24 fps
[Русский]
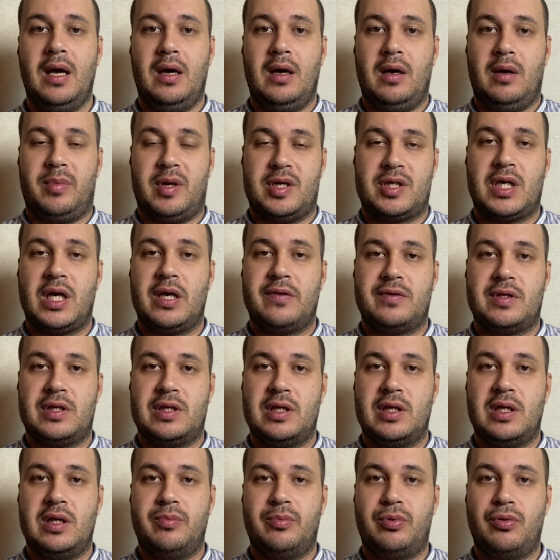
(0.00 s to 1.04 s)
Пашаев,
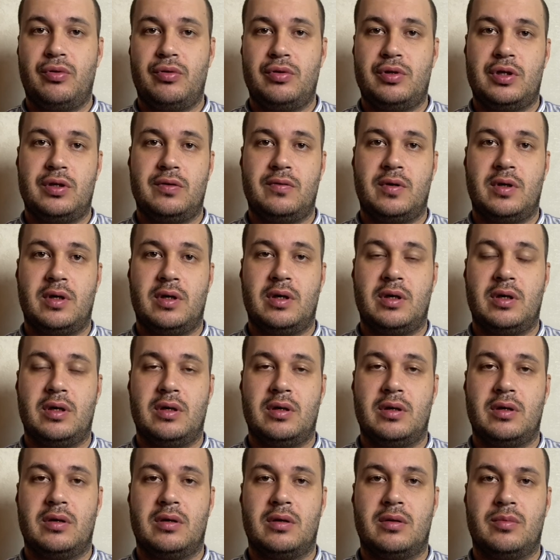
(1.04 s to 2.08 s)
среди прочего,
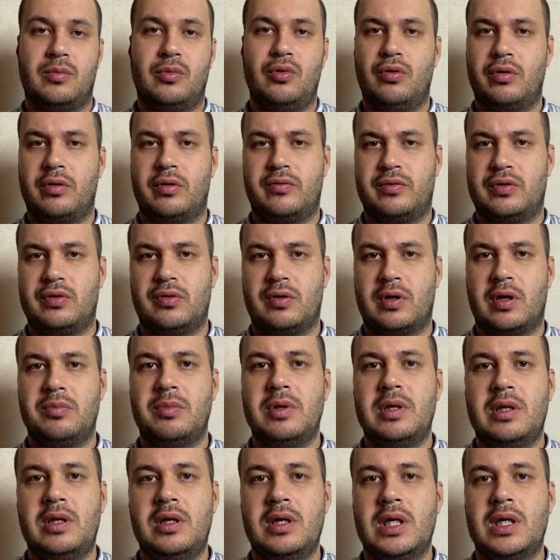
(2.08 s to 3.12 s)
а, много чего
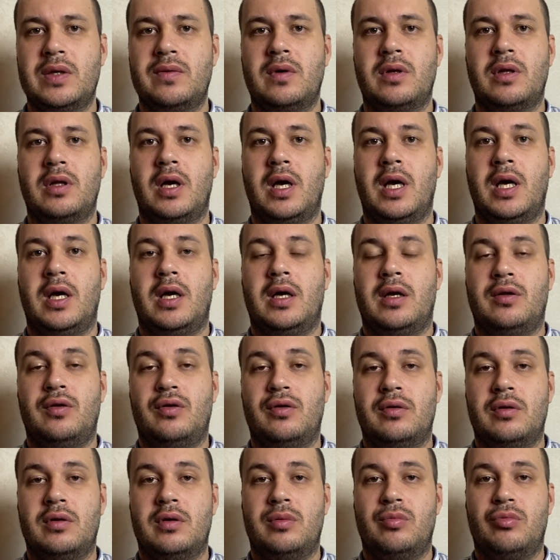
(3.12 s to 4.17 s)
комментировал,
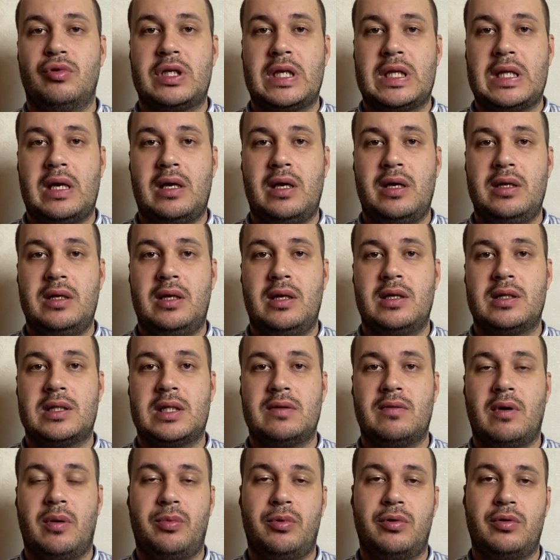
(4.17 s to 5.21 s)
но ему задали
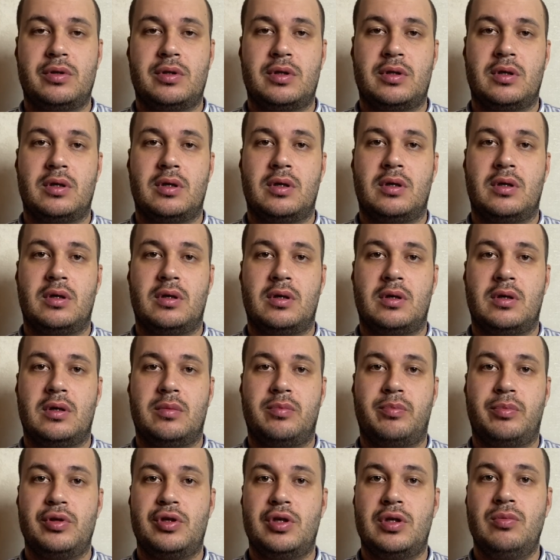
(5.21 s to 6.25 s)
интересный вопрос, а,
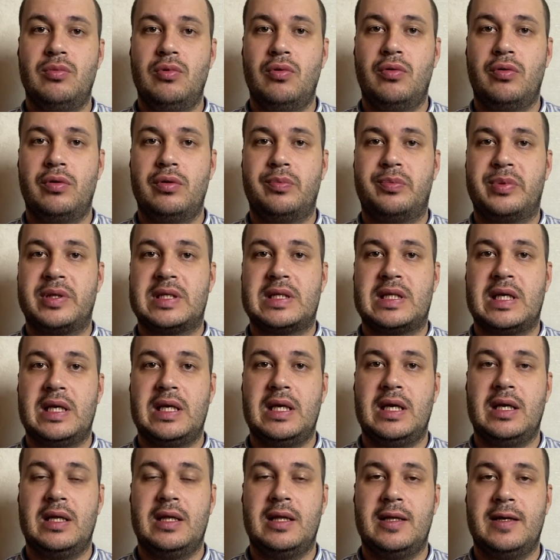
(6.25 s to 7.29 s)
почему он
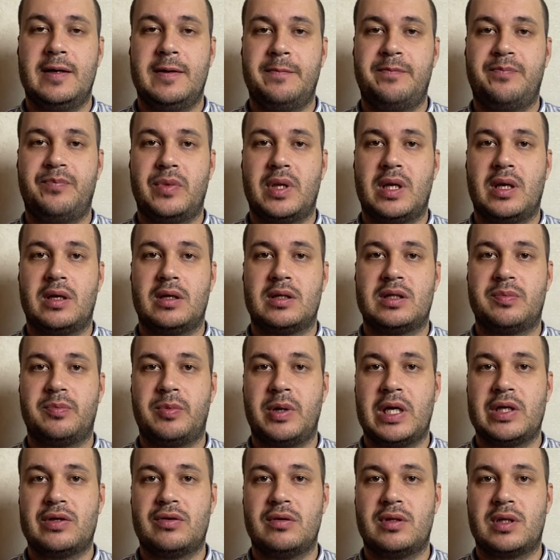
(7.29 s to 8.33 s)
постоянно
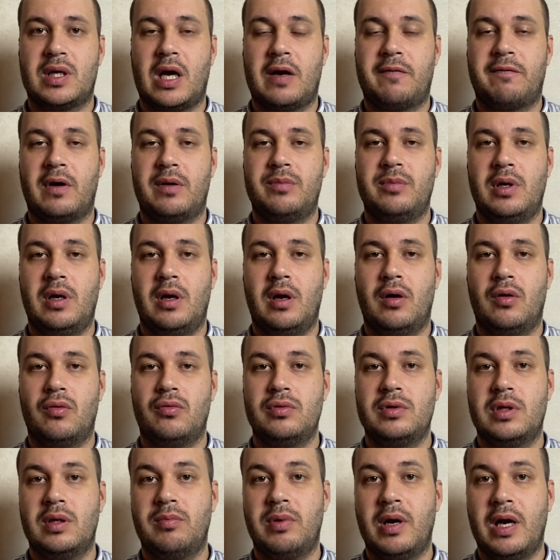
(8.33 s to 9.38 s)
спрашивает, как фамилия у
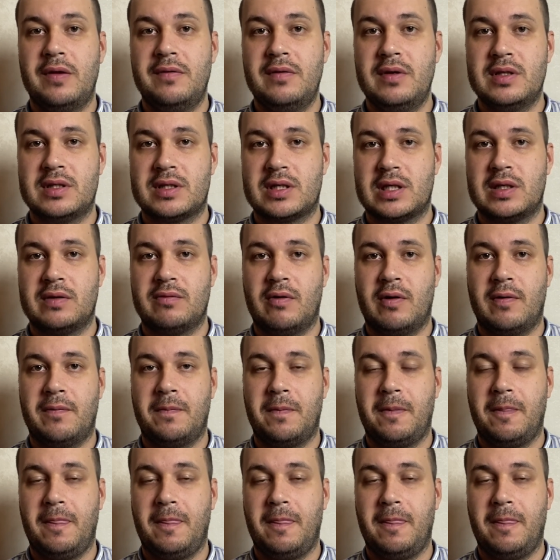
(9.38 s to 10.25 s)
Добровинского.